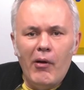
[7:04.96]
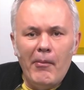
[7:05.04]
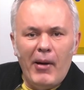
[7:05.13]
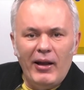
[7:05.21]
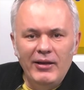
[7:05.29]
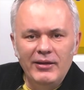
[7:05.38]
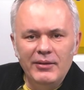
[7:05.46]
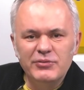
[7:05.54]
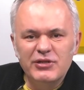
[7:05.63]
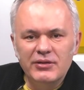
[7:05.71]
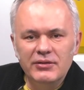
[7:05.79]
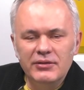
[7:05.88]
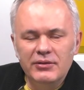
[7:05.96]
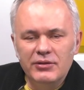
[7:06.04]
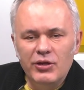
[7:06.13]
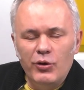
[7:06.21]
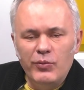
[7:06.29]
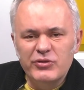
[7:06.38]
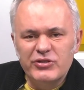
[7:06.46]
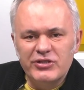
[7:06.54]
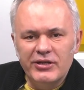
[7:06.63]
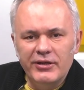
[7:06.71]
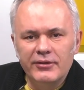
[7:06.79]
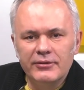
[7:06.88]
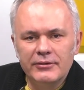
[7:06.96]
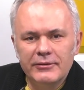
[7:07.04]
łamali te, te obostrzenia.